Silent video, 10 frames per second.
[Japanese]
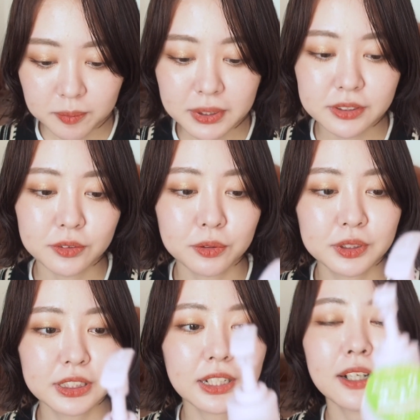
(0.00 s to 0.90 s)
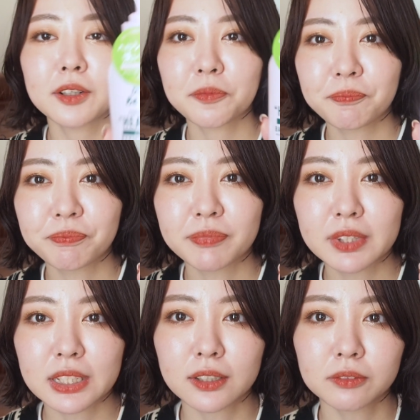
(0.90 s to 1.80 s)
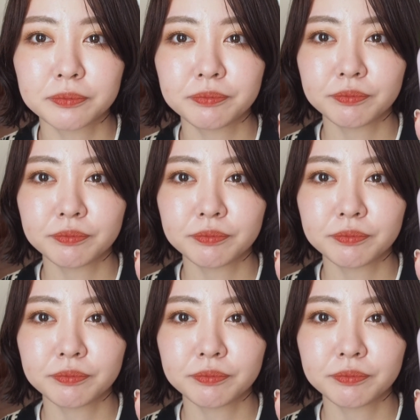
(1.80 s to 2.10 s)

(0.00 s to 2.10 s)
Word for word: まずこちらじゃん、